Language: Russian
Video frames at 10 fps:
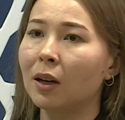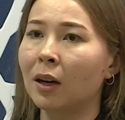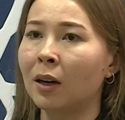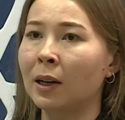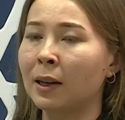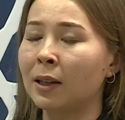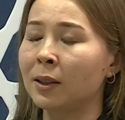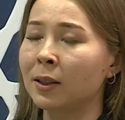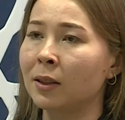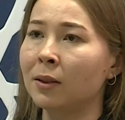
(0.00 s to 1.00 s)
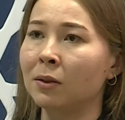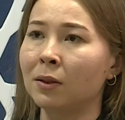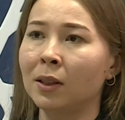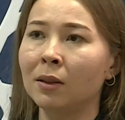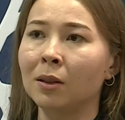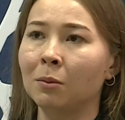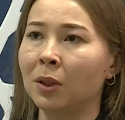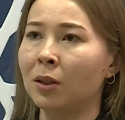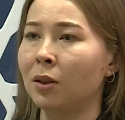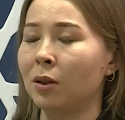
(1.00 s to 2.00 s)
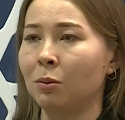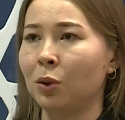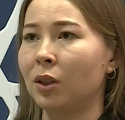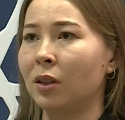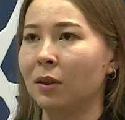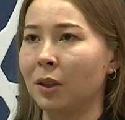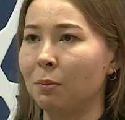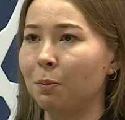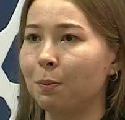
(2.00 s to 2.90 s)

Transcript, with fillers: А адрес кризисного центра мы никому не говорим.